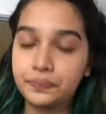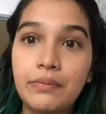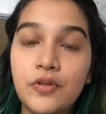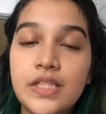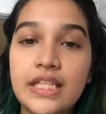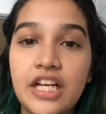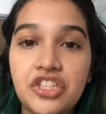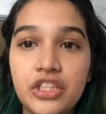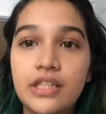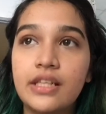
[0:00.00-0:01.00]
I'm using
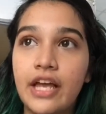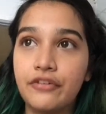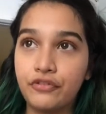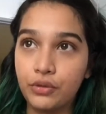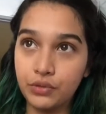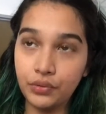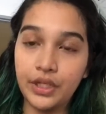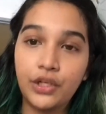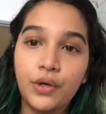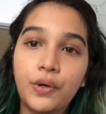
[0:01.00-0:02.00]
natural light from the
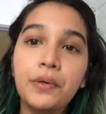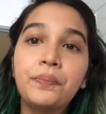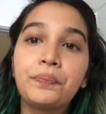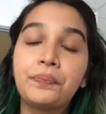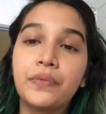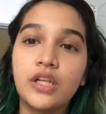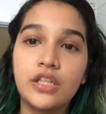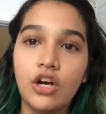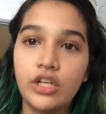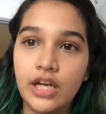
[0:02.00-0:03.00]
window.
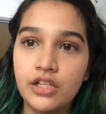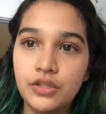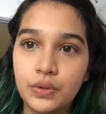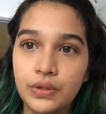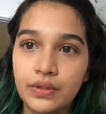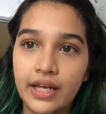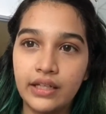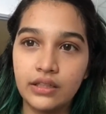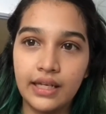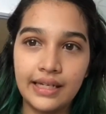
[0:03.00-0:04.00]
Hindi ako naka-studio
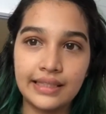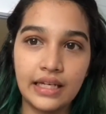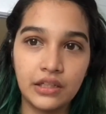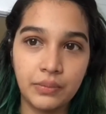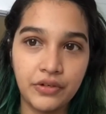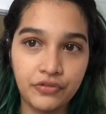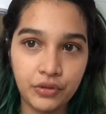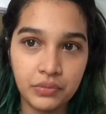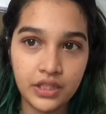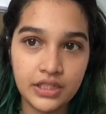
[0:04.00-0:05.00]
light. Halata naman
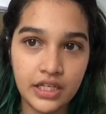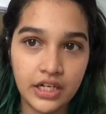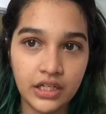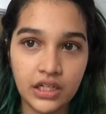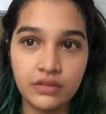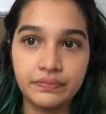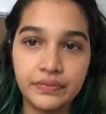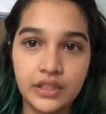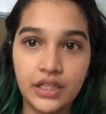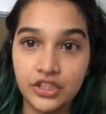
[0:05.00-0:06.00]
from this area.
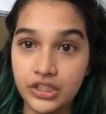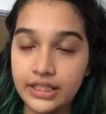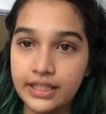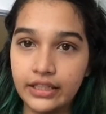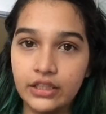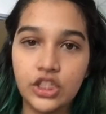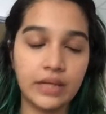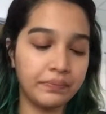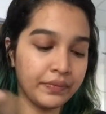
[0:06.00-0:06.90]
Natural light siya.